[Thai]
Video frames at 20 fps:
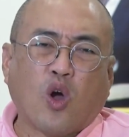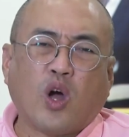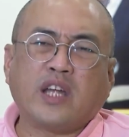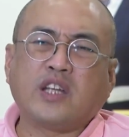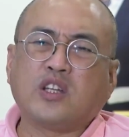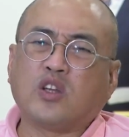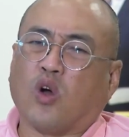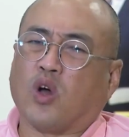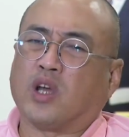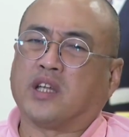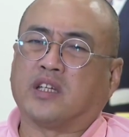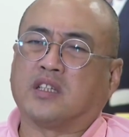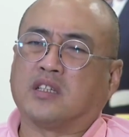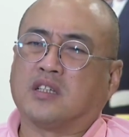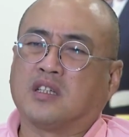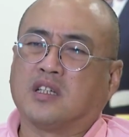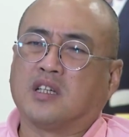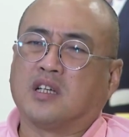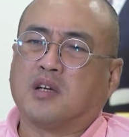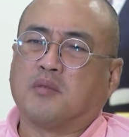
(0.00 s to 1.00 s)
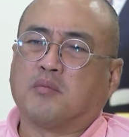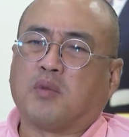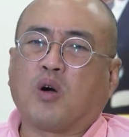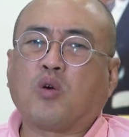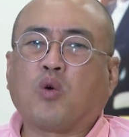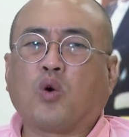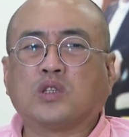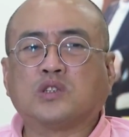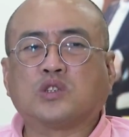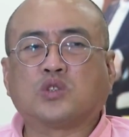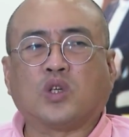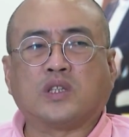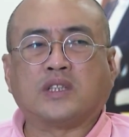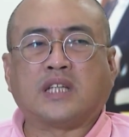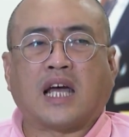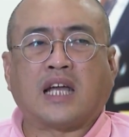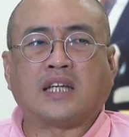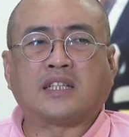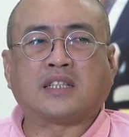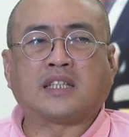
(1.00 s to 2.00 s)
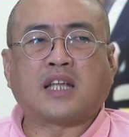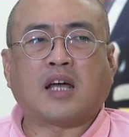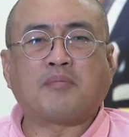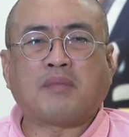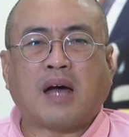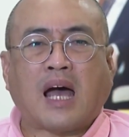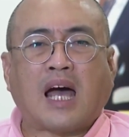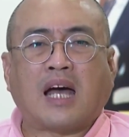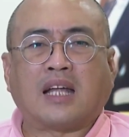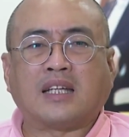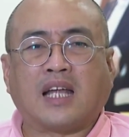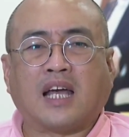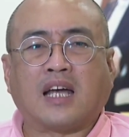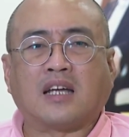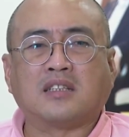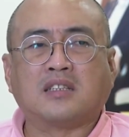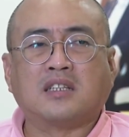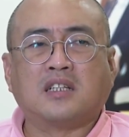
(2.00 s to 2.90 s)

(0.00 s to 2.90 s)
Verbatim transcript: อยหน่อย เพราะคนส่วนใหญ่ถ้ามาเนี่ย